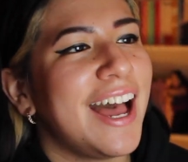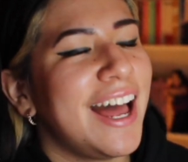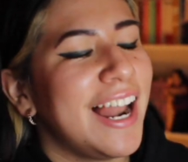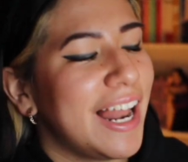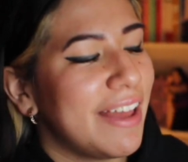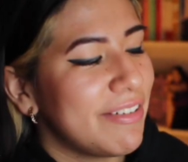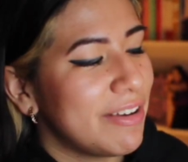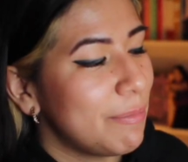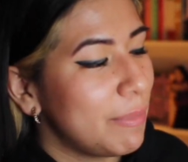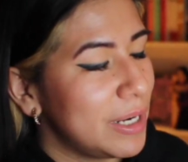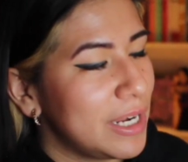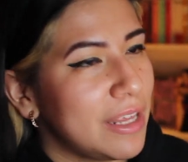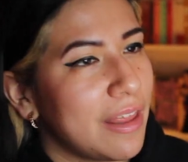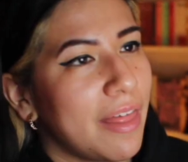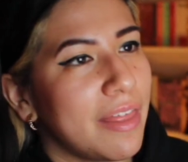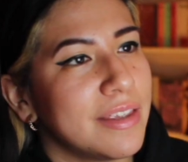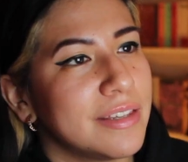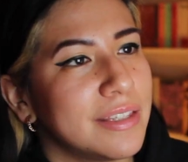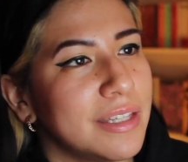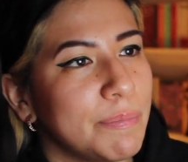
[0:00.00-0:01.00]
a la
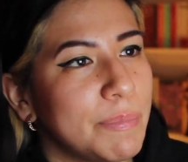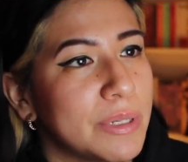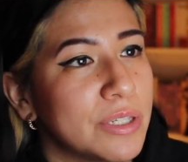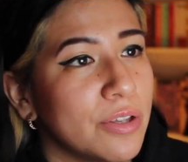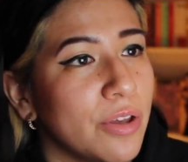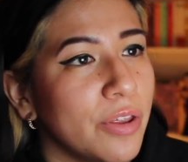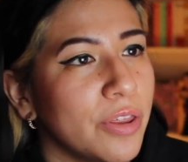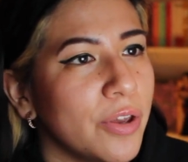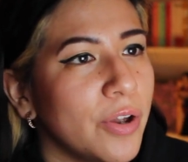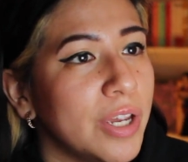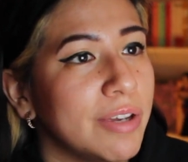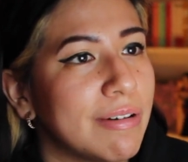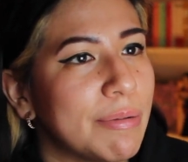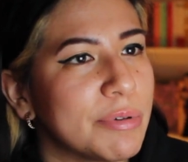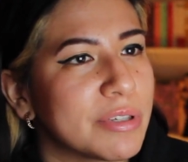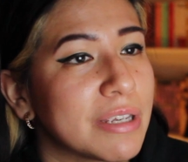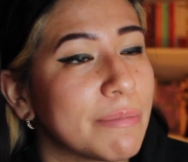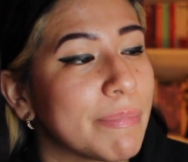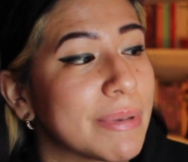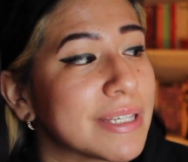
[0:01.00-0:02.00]
bienvenida de este episodio y
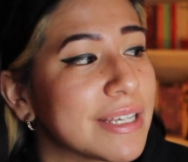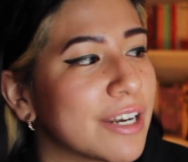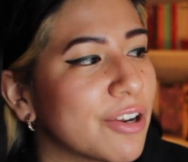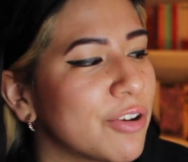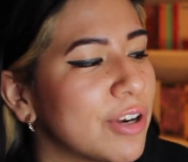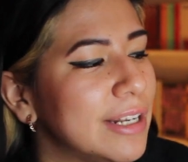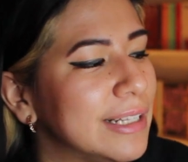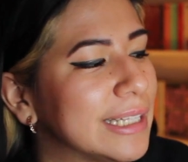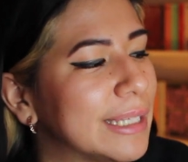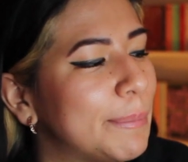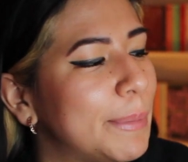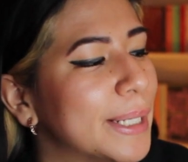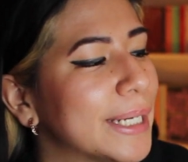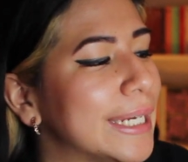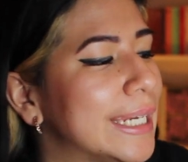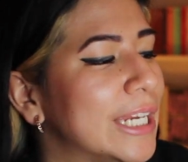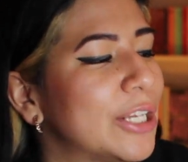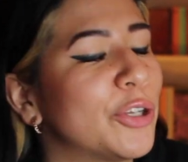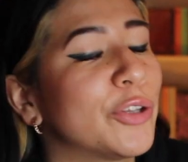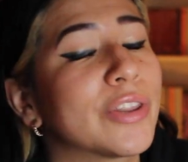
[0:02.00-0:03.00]
vamos a empezar con el tema
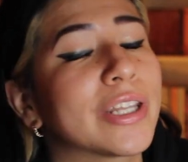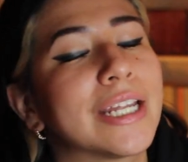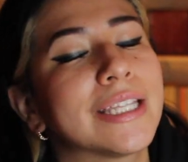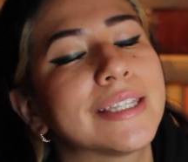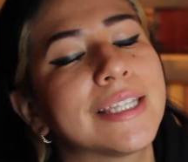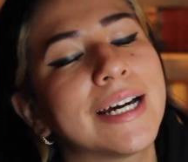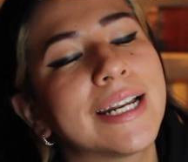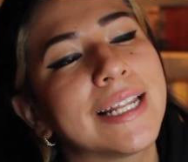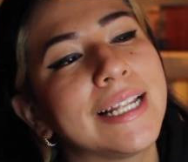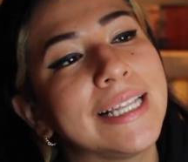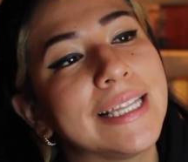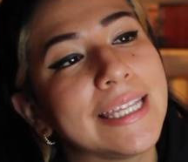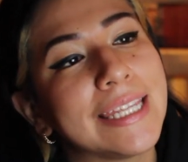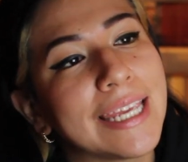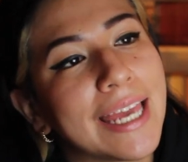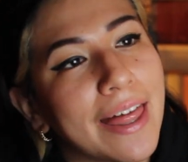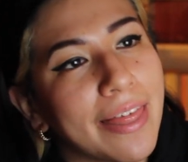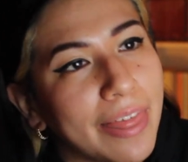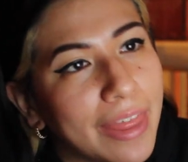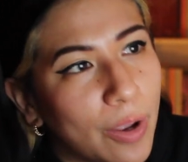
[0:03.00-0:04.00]
que quiero tratar el
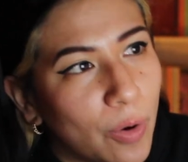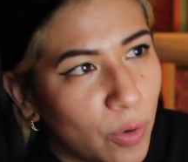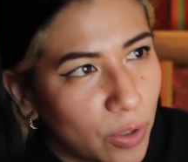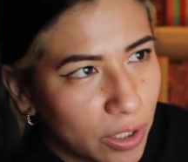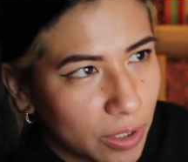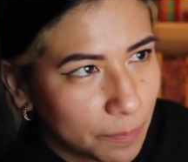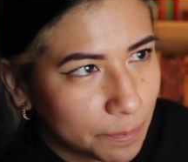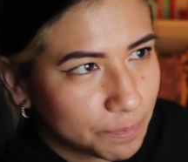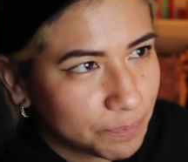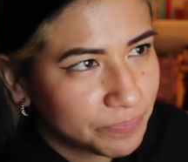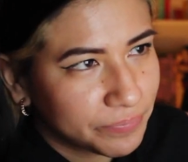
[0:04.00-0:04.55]
día de hoy.